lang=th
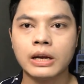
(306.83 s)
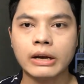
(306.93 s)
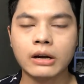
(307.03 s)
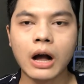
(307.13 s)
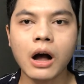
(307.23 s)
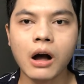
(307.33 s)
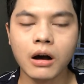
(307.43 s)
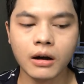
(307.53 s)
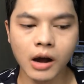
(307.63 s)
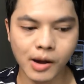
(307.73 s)
แล้วก็
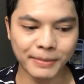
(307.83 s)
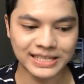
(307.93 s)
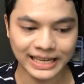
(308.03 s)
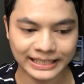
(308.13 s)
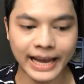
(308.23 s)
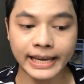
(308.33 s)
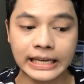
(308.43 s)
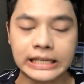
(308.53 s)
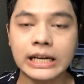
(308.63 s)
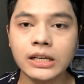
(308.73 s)
ภาษาไทย
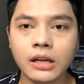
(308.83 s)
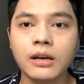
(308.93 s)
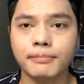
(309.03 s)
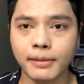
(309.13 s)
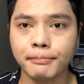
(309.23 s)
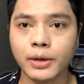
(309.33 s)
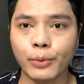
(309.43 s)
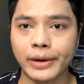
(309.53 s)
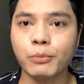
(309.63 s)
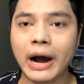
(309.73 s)
อีกเรื่องหนึ่งมันมี
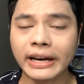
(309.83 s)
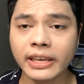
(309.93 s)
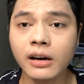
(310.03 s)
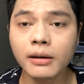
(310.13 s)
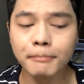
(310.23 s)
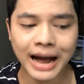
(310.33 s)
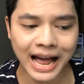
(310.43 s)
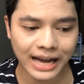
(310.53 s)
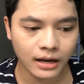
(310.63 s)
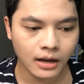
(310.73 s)
แวนวักเยอะ
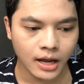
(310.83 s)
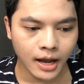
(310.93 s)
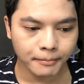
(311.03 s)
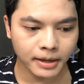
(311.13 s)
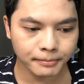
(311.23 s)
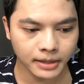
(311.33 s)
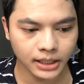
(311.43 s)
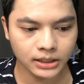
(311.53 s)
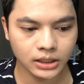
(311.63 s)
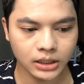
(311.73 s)
มาก มันเหมือน